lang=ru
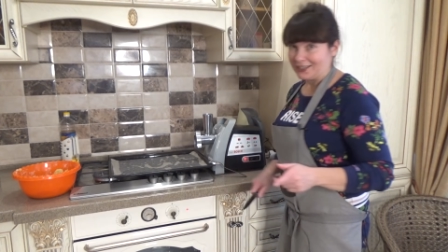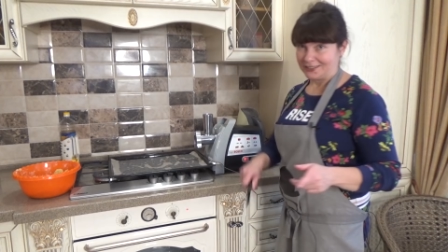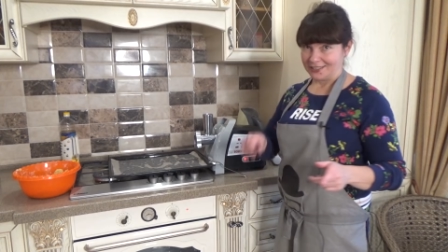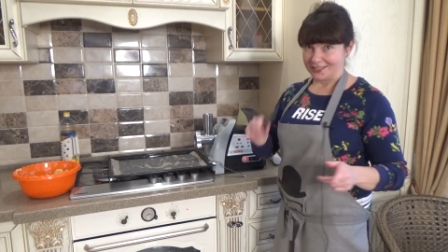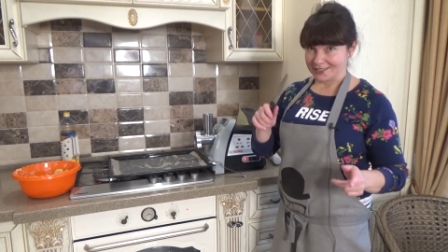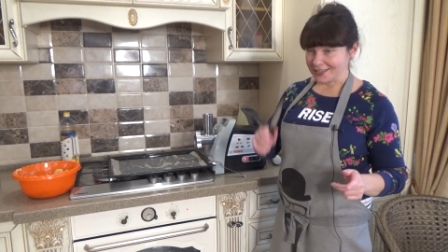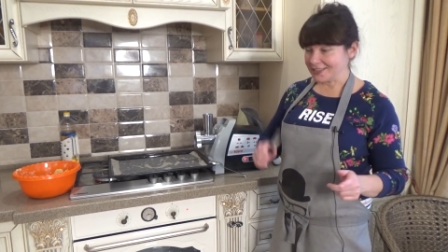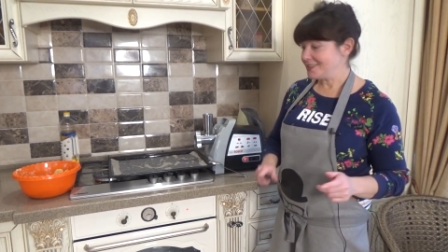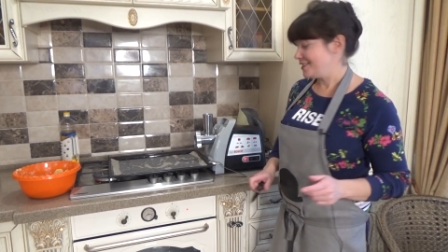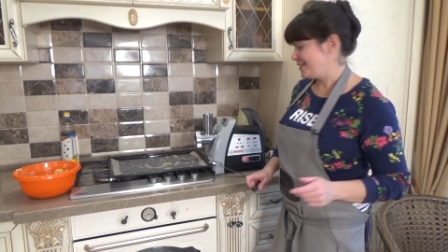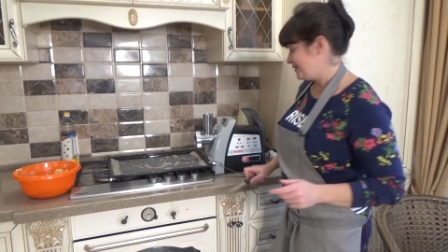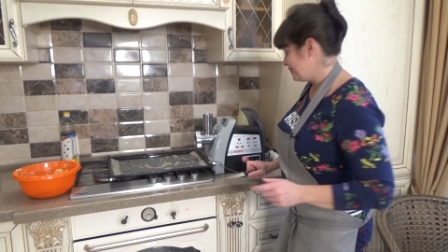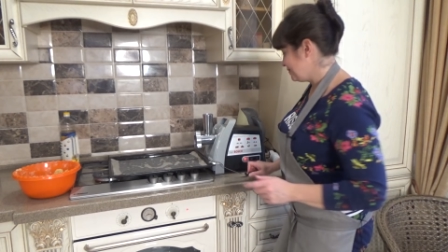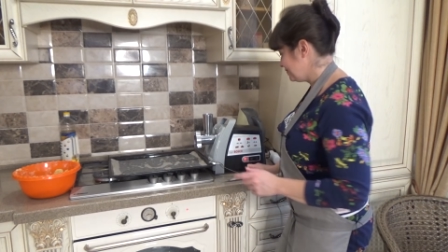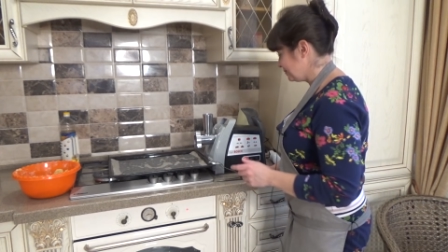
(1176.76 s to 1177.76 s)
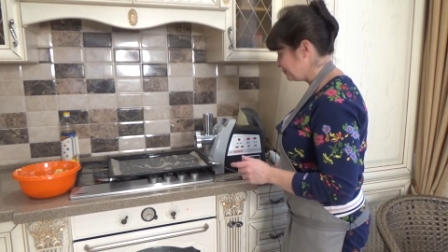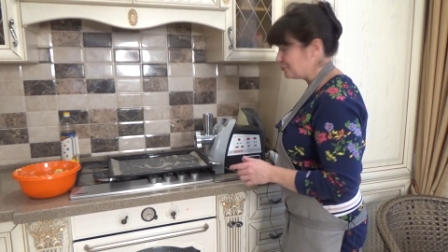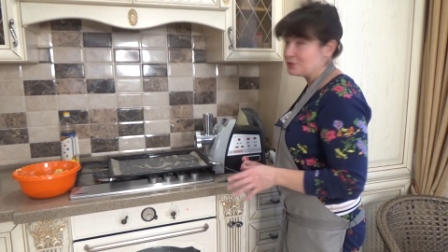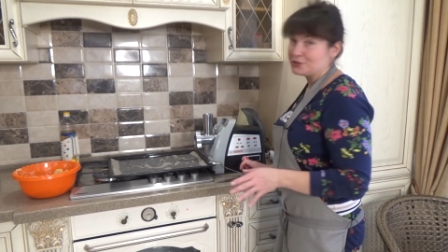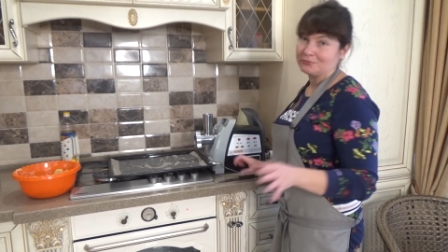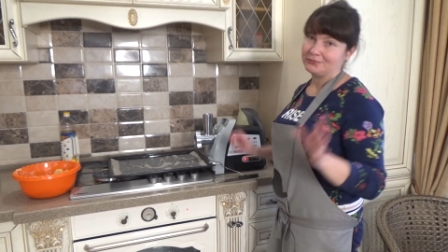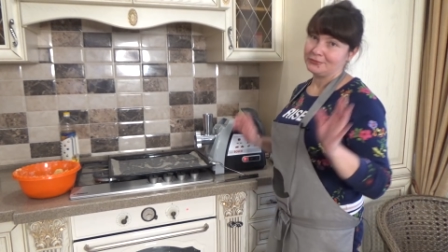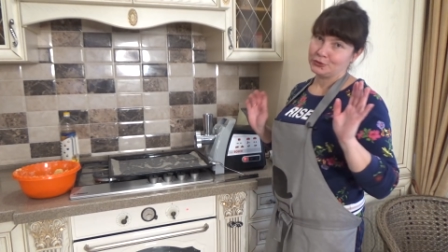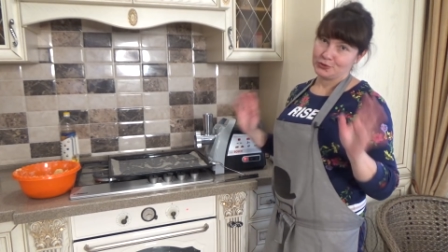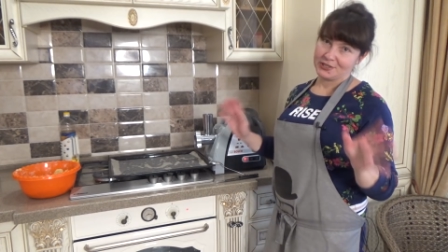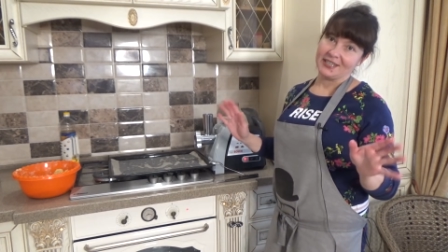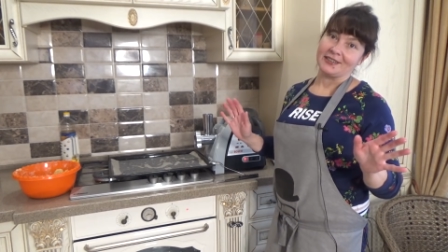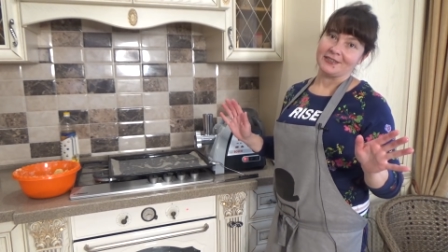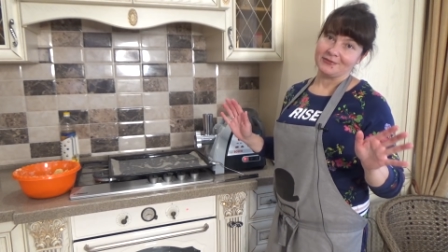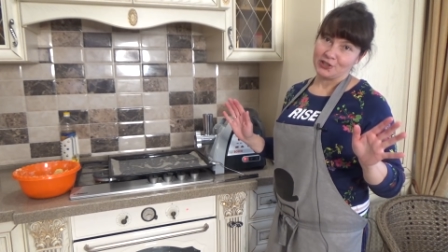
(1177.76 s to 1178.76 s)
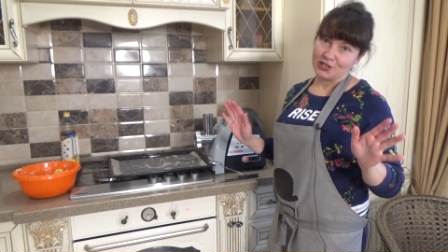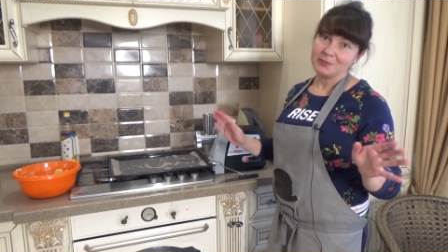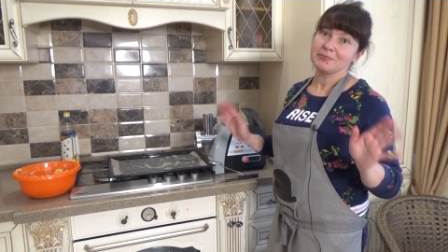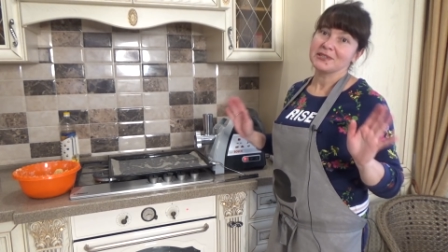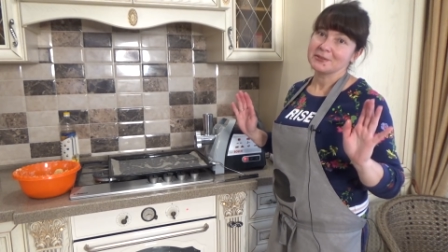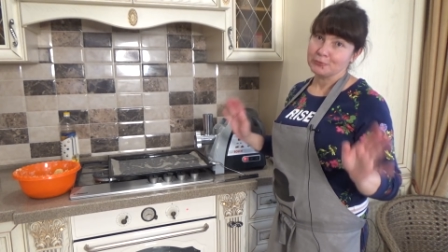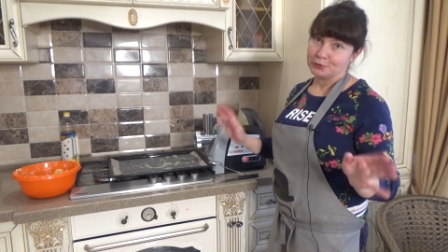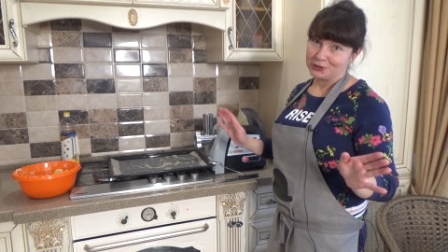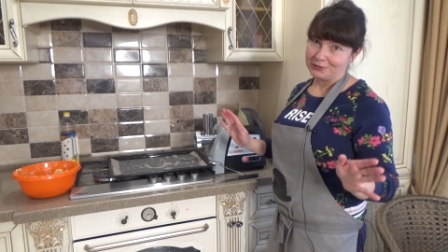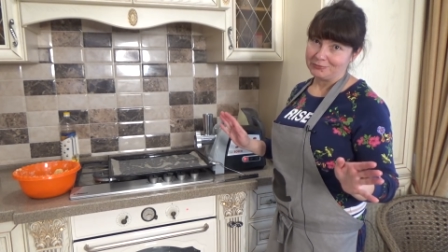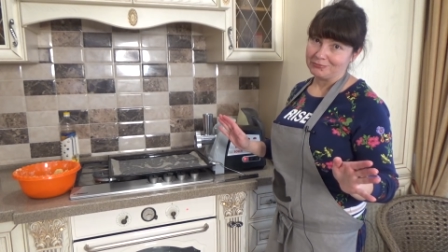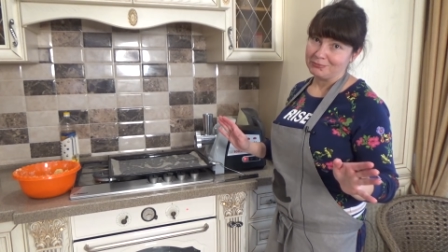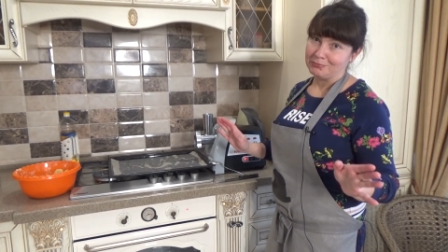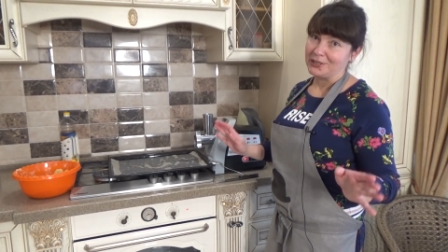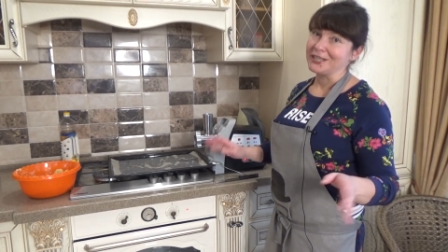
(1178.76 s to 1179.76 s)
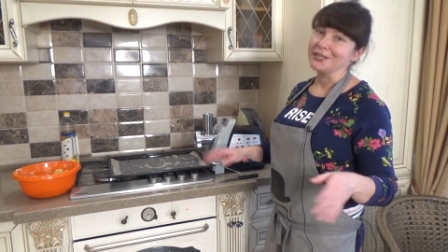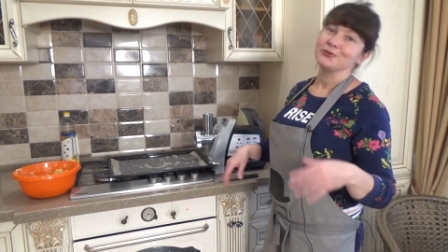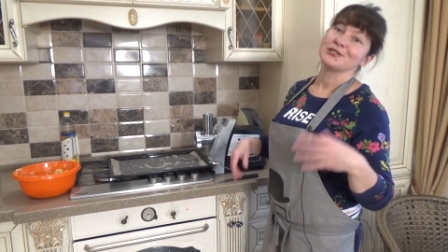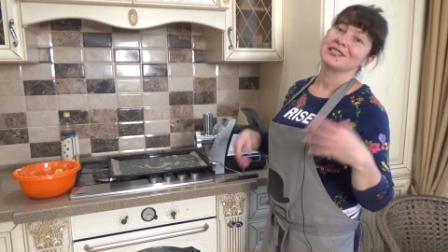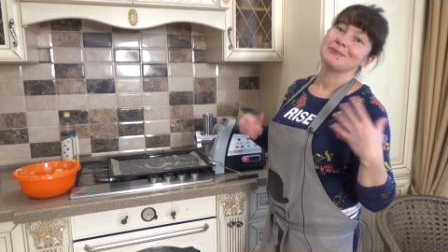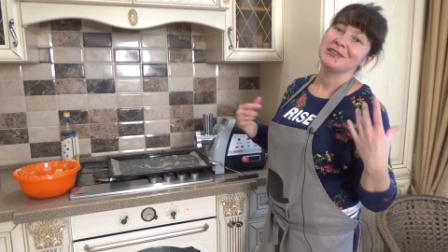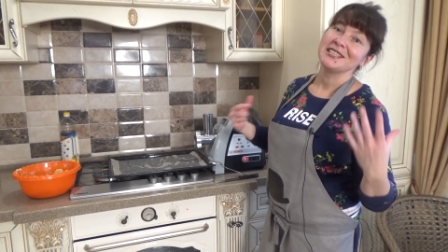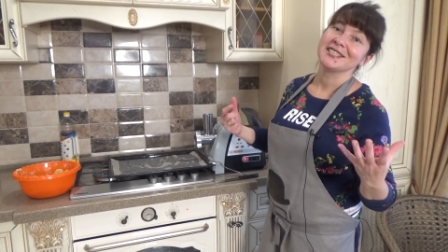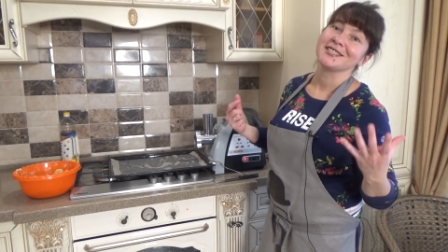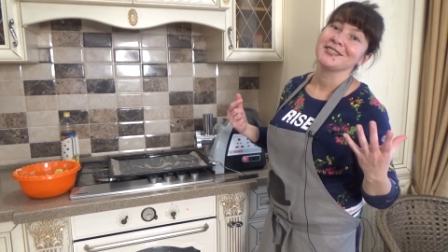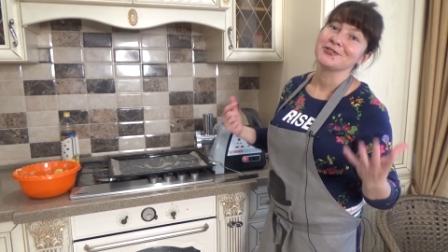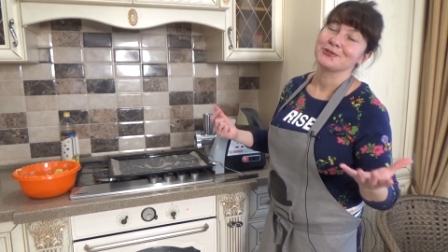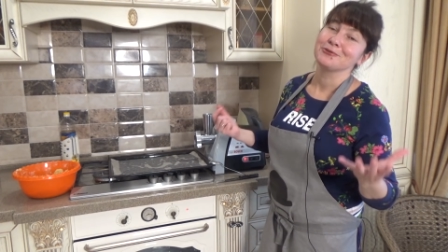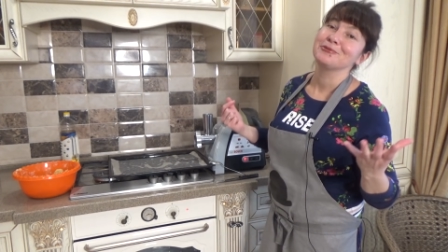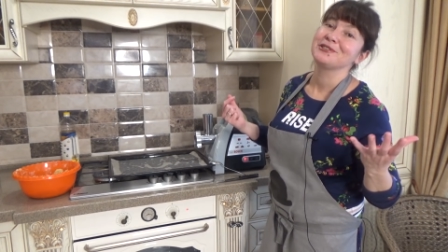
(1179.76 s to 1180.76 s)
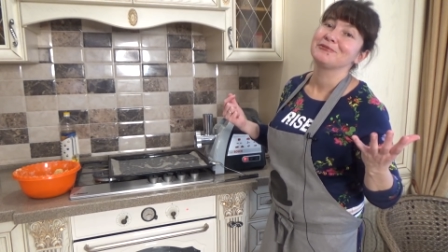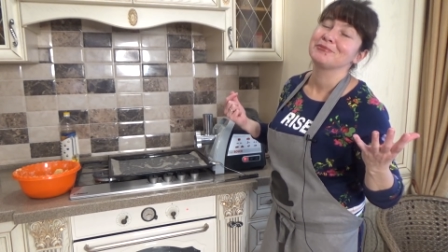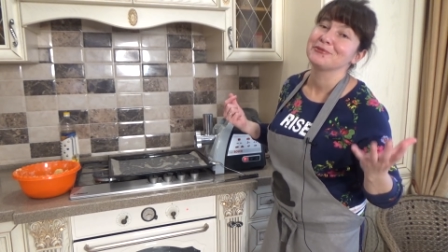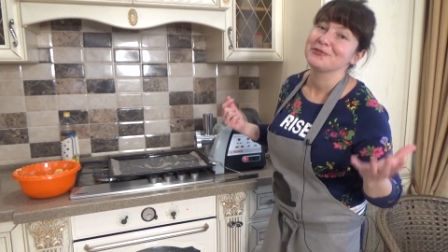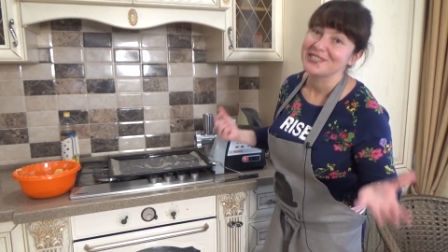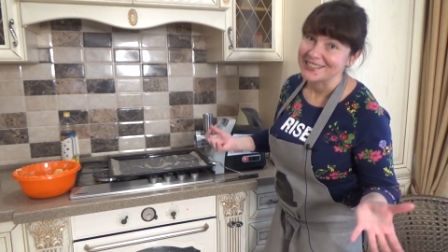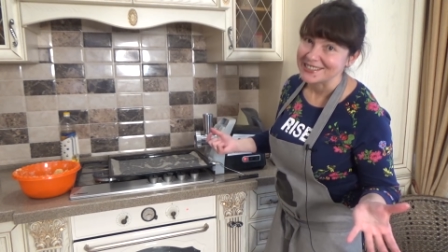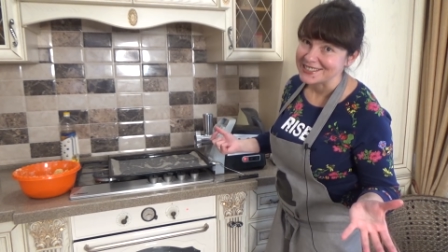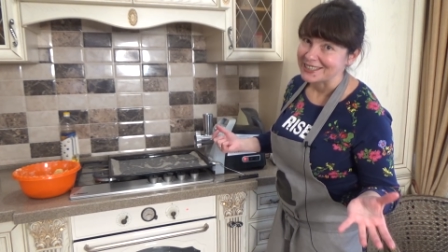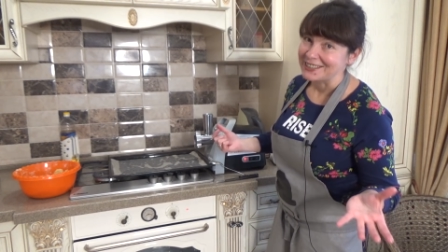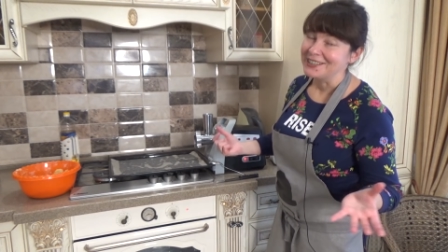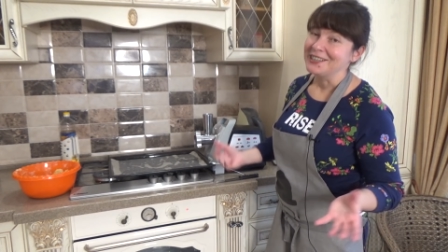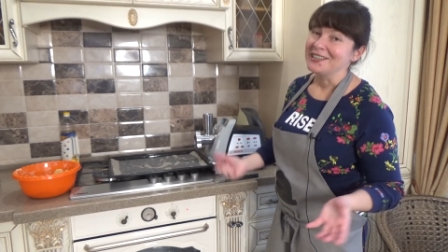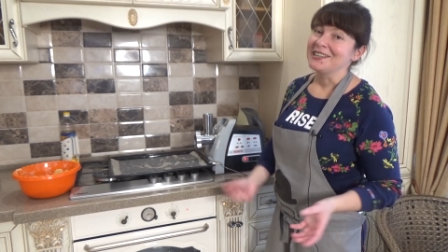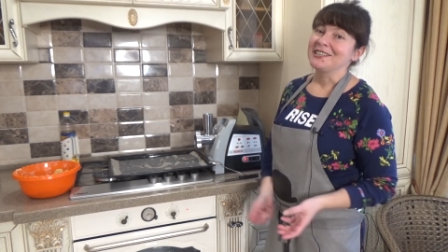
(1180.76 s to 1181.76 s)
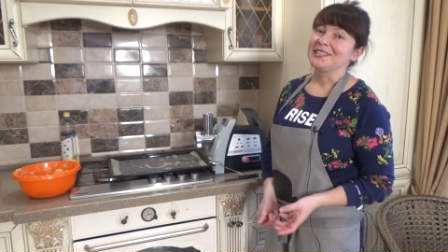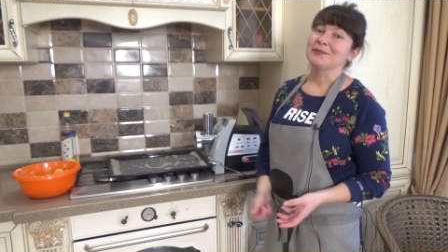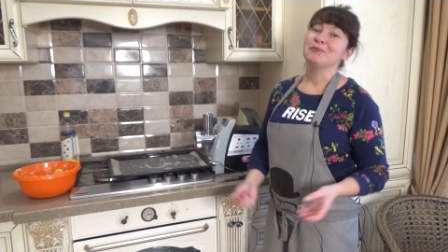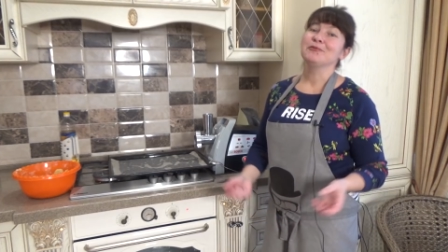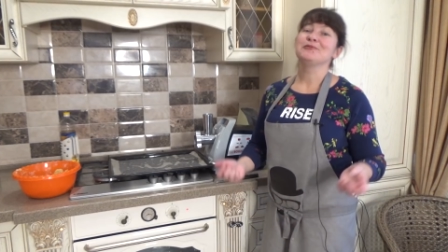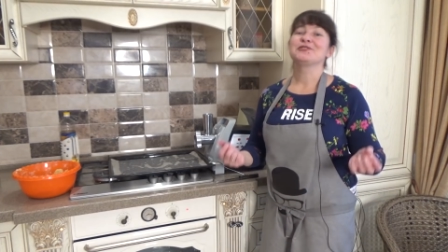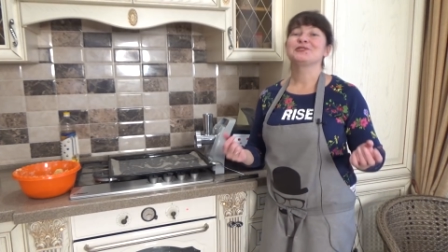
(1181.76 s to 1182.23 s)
отрезать. В общем, друзья, сейчас посмотрим. Пока еще сама не знаю, что будет получаться. Я помню,